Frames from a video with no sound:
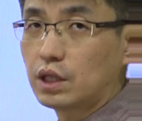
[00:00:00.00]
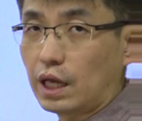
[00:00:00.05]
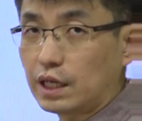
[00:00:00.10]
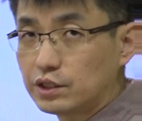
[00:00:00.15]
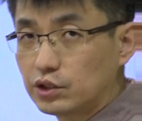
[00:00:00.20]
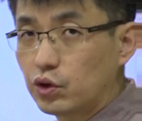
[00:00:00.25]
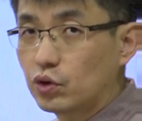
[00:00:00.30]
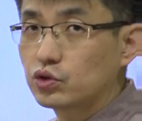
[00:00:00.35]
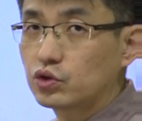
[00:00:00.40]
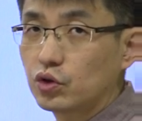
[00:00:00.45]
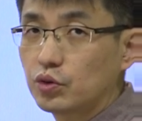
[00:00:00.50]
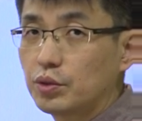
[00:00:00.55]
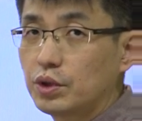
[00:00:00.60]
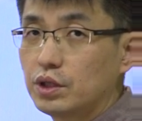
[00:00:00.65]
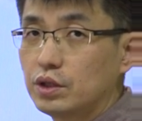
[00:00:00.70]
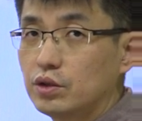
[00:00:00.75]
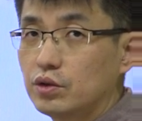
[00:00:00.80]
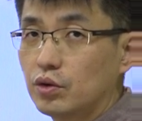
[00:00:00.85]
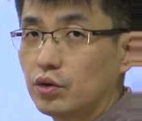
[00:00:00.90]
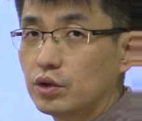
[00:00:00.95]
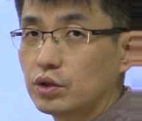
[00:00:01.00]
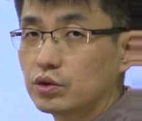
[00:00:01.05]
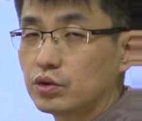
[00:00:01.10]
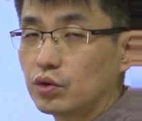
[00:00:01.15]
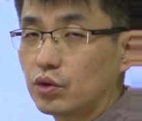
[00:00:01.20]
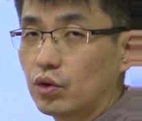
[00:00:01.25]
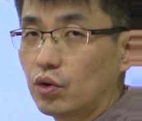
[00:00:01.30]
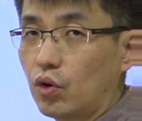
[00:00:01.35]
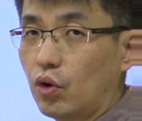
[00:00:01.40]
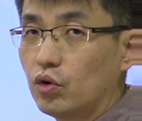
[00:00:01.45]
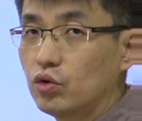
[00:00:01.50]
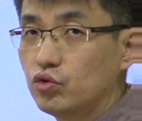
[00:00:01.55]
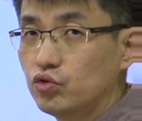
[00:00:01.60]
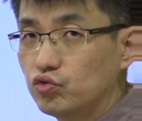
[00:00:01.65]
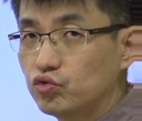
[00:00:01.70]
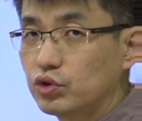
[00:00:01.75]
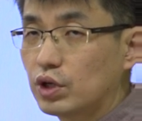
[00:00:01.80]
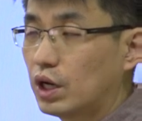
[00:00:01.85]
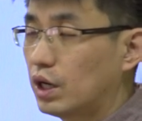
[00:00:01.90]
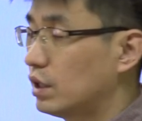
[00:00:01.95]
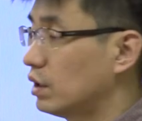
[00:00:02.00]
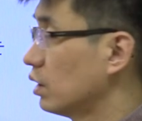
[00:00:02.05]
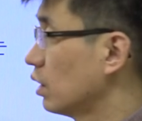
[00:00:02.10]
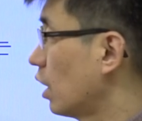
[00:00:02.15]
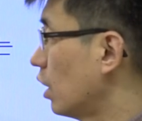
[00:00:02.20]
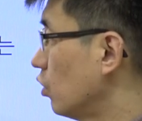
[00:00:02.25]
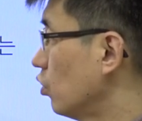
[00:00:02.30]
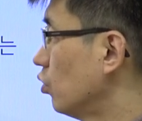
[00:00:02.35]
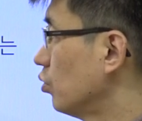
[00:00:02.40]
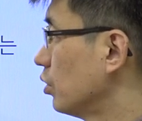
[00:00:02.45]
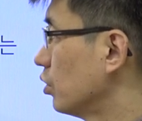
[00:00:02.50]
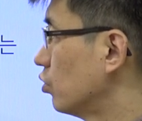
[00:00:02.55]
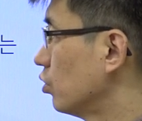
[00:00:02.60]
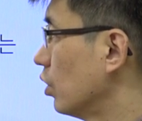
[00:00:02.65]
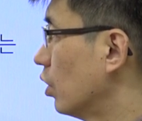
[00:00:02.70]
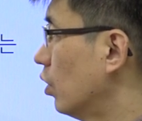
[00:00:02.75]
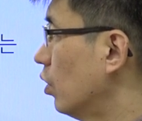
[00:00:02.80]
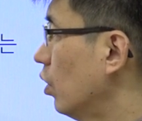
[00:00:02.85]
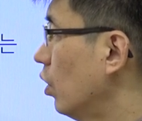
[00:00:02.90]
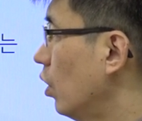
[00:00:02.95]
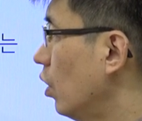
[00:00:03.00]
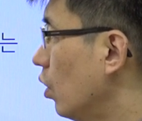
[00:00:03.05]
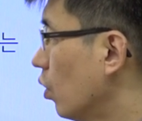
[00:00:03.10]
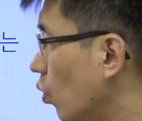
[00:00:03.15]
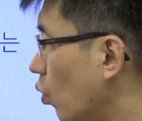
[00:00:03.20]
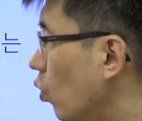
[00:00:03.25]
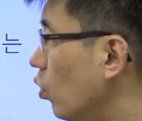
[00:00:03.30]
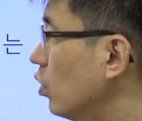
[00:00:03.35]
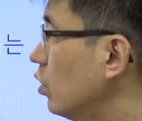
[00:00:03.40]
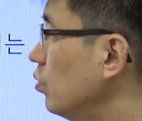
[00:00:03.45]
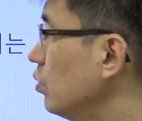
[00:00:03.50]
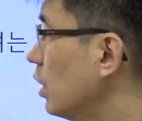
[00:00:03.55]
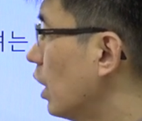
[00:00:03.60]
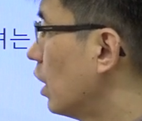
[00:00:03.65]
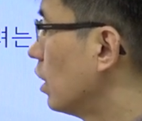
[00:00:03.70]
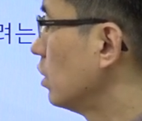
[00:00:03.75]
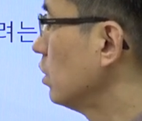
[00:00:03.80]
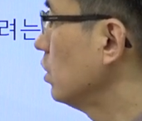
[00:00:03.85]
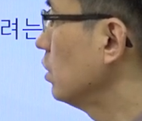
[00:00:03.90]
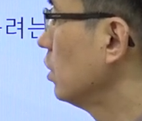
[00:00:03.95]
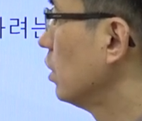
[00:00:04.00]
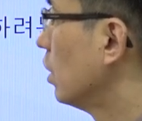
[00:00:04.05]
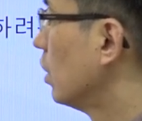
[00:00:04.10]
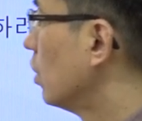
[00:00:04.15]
대척점에 있는 거라서 거의 유사한 개념이고요. 공급량은